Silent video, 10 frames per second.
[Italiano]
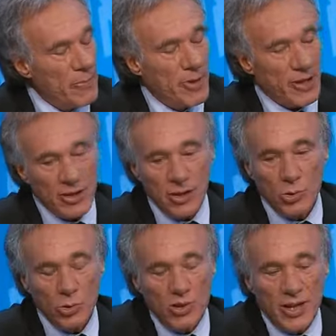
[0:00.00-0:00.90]
perché
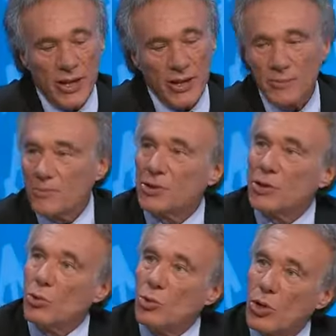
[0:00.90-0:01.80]
se tu sei
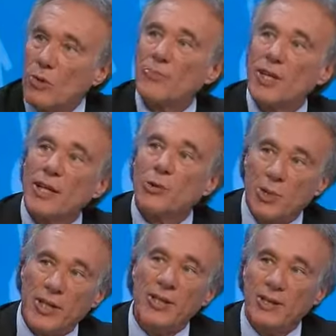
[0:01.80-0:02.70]
sicuro della
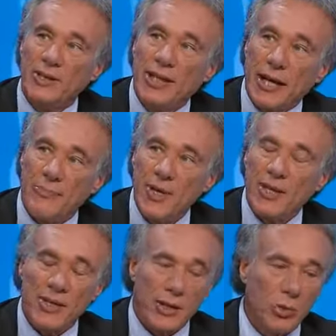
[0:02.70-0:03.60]
tua identità,
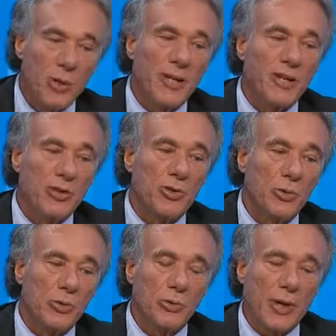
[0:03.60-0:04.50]
delle tue
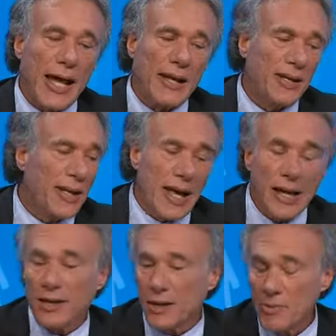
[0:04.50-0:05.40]
matrici culturali e
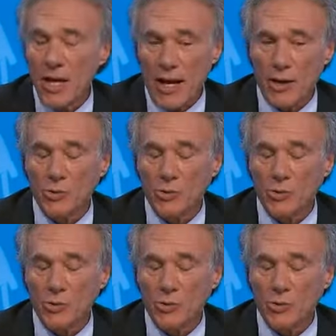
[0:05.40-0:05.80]
anche hai